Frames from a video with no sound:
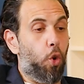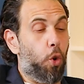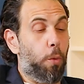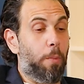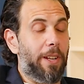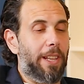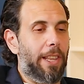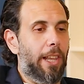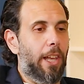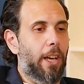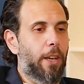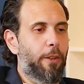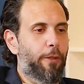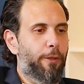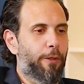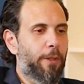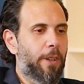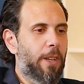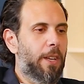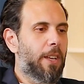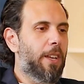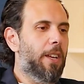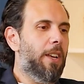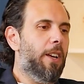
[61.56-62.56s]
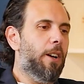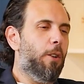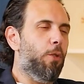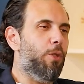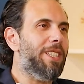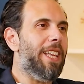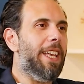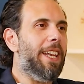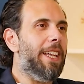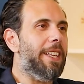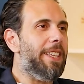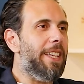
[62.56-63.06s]
كوربريت لايف
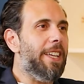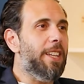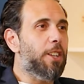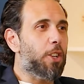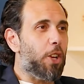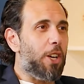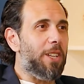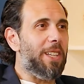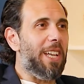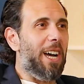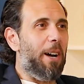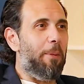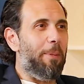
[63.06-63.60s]
وسنتين رائد